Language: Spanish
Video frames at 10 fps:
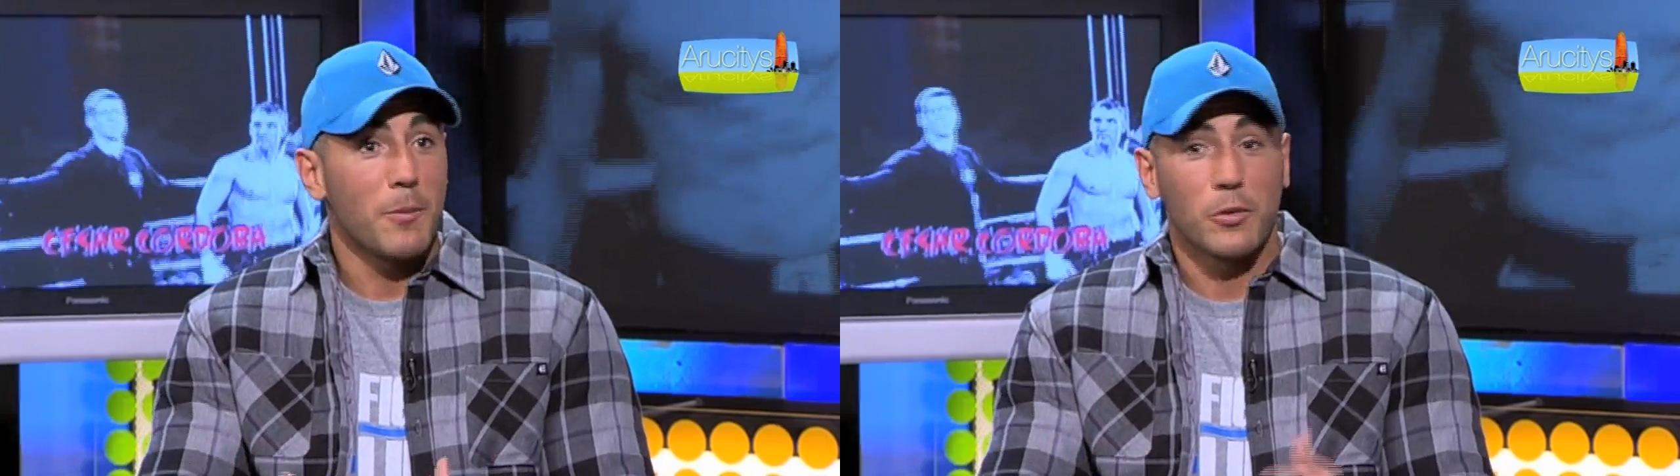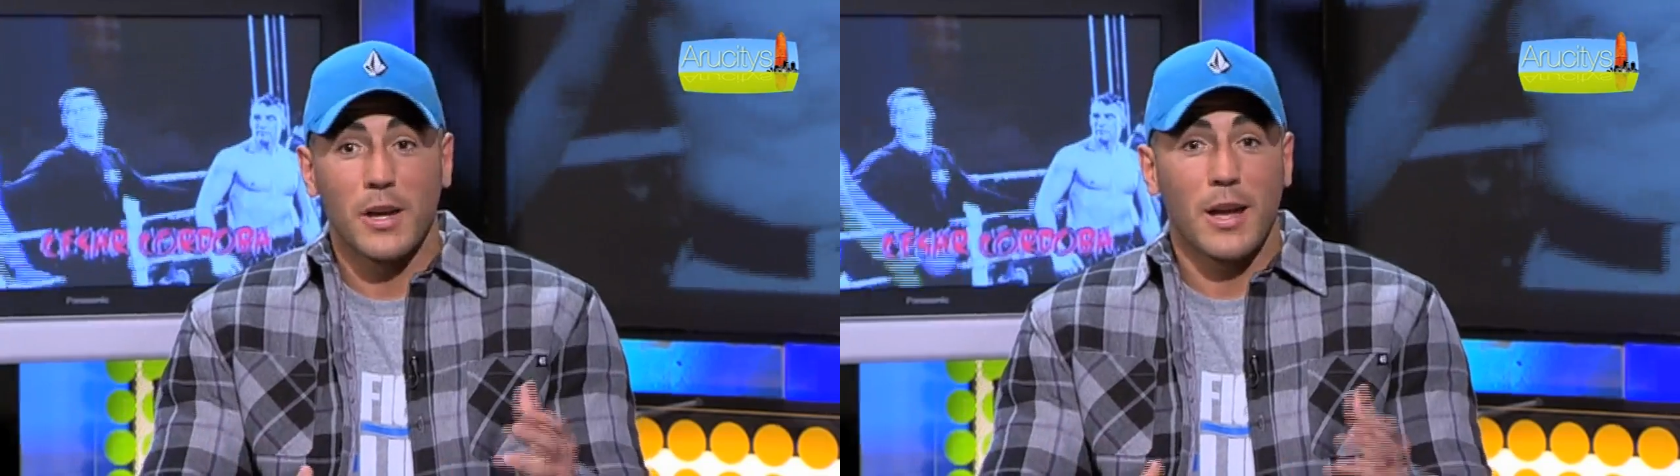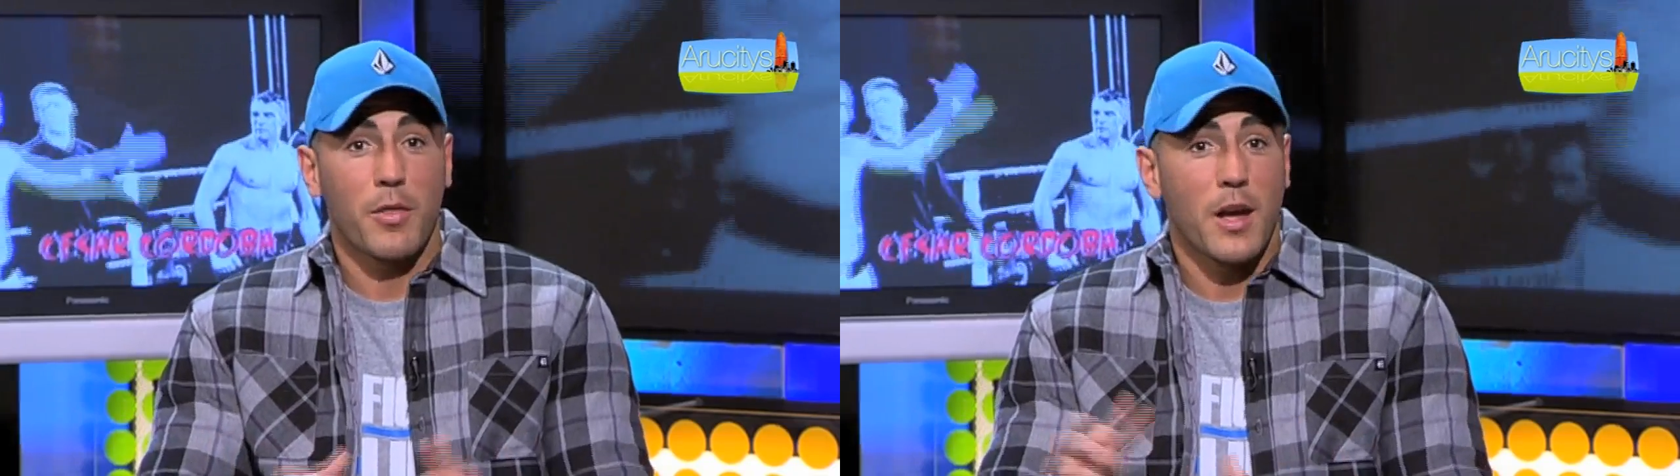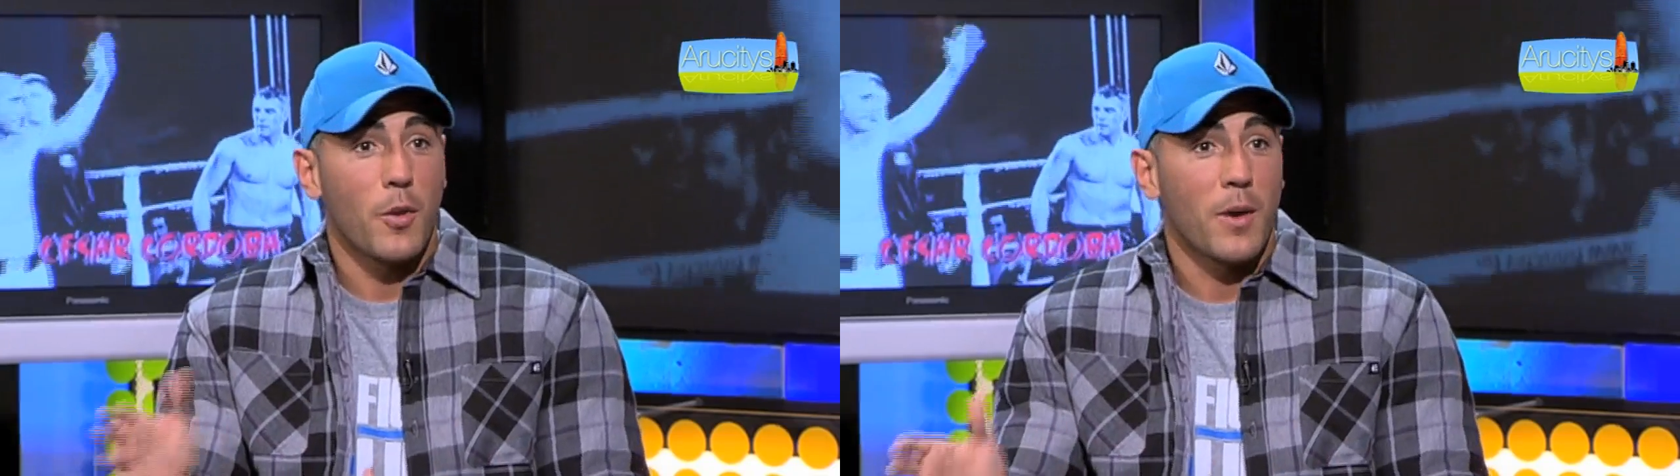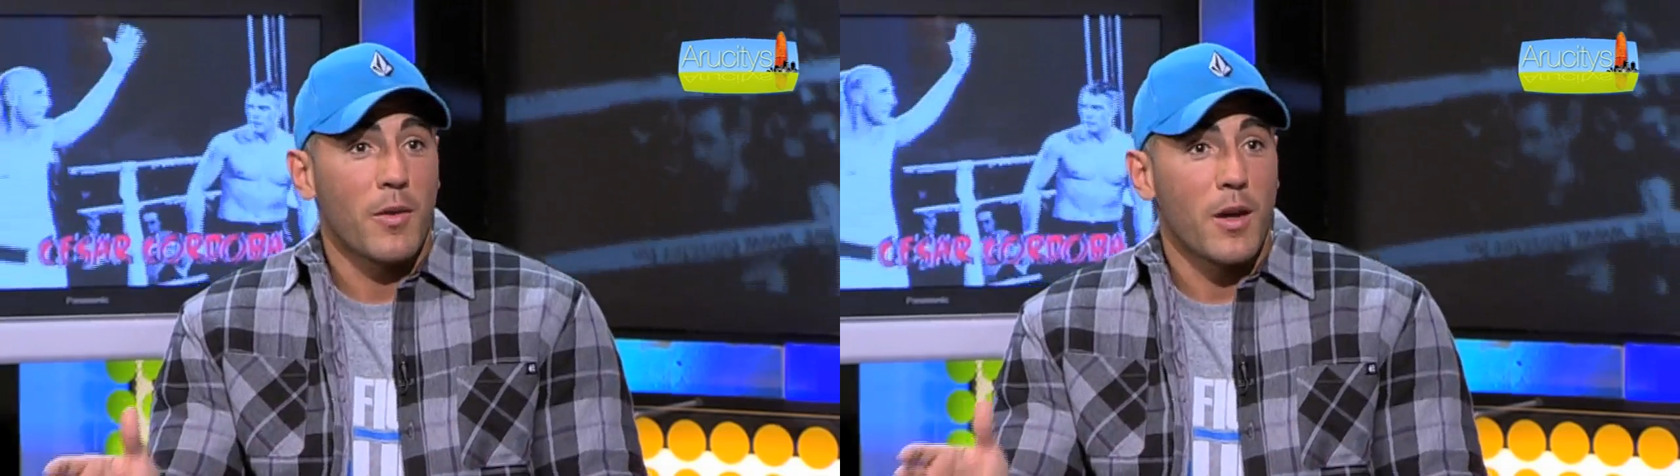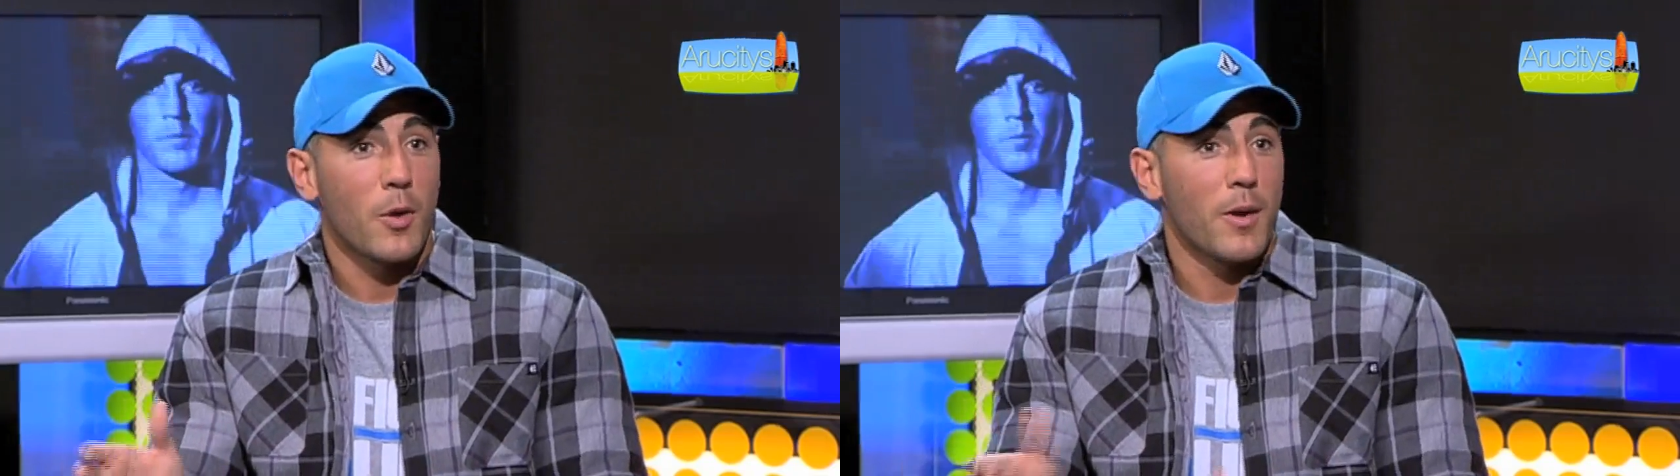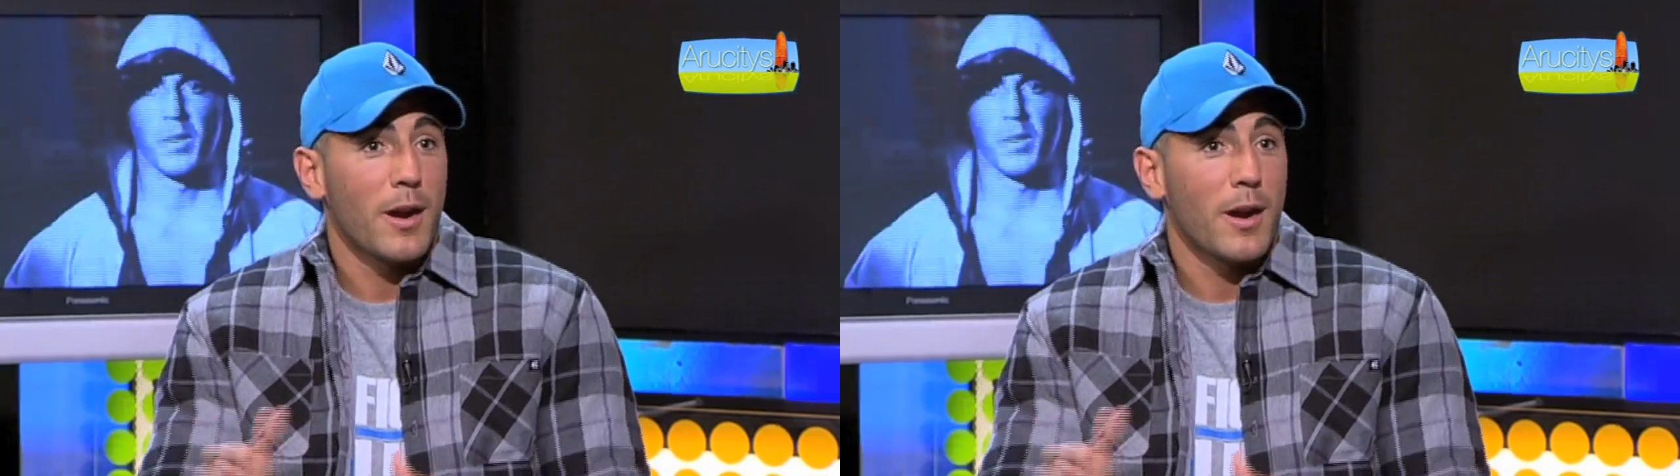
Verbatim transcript: pues el que hace aeróbic hace aeróbic,